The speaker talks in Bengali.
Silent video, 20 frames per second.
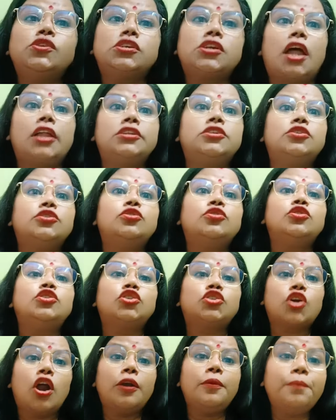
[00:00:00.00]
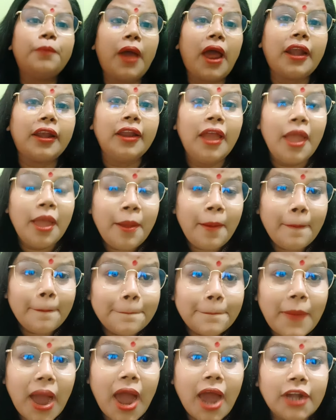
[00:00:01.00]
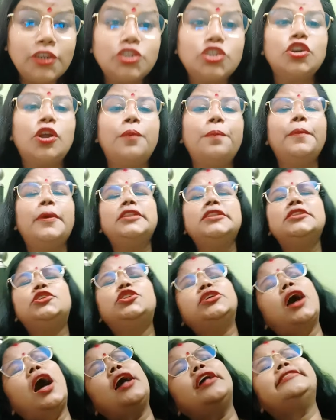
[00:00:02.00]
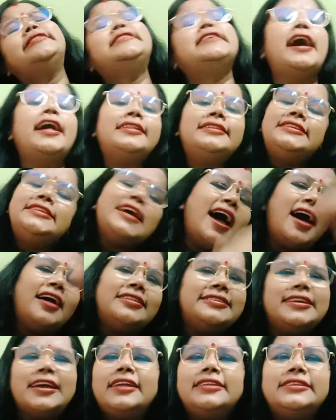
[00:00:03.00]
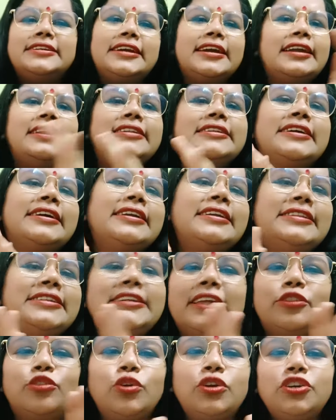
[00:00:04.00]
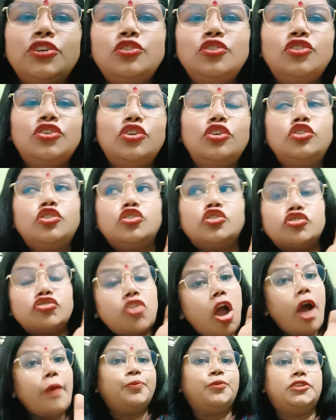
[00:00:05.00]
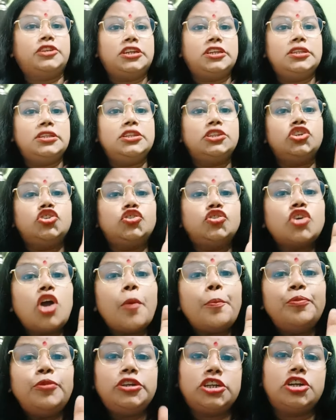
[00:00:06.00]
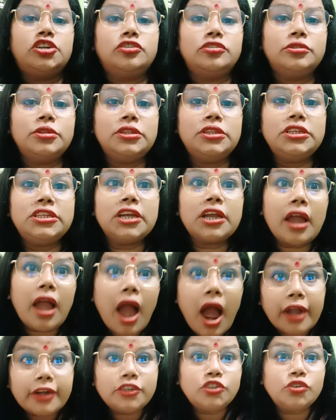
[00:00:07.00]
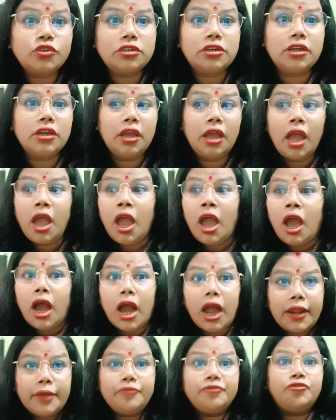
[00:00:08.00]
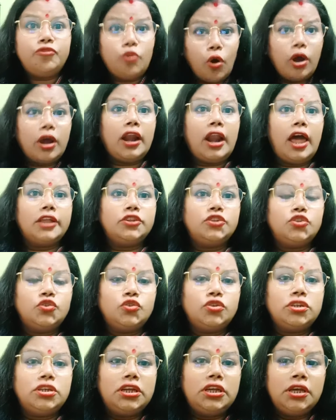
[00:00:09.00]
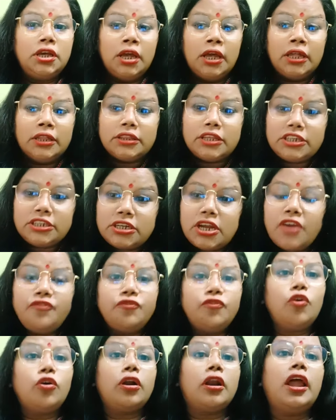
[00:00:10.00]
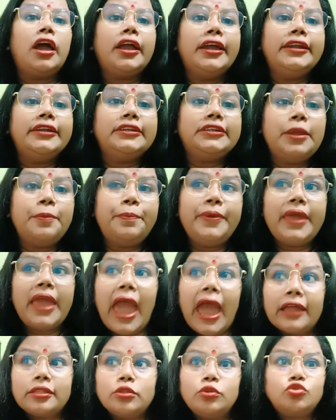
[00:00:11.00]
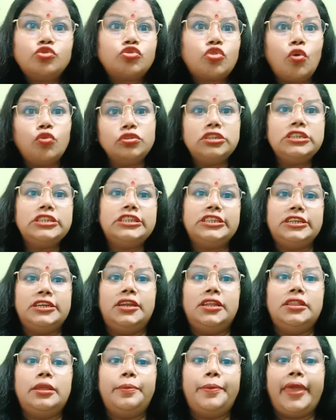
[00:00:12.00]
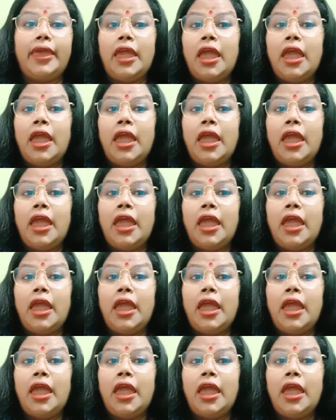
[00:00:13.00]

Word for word: স্বাচ্ছন্দ্য সম্মান মান সম্মান যা যা যা যা যেখানে যেখানে যত কিছু ছিল সব ছেড়ে দিয়েছে সব বিসর্জন দিয়ে দিয়েছে কার জন্যে আরে ফোকলার জন্যে তো সেই ফোকলাকে টিপি এত সহজে ছেড়ে দেবে